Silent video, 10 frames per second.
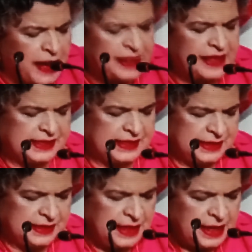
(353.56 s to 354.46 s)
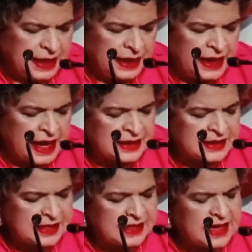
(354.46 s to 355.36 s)
Si pensamos que la Reina del
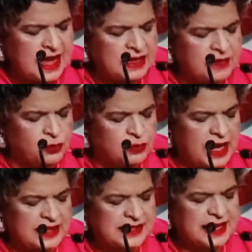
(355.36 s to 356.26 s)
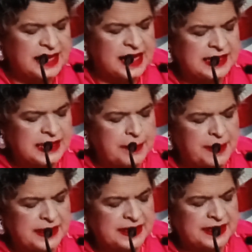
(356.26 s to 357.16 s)
Sur es una novela, luego
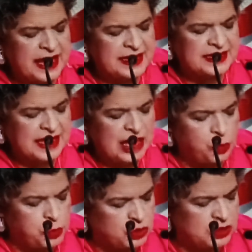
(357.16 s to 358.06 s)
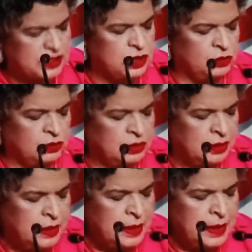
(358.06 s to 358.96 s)
échate novela, no
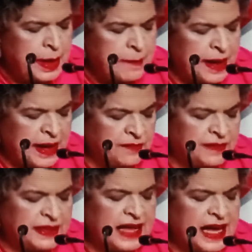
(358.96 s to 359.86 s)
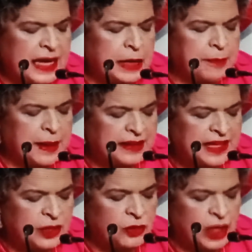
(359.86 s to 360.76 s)
sabemos cómo se vería en formato de
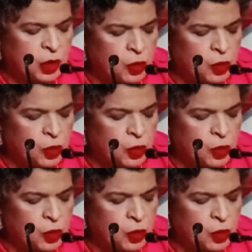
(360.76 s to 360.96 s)
caricatura.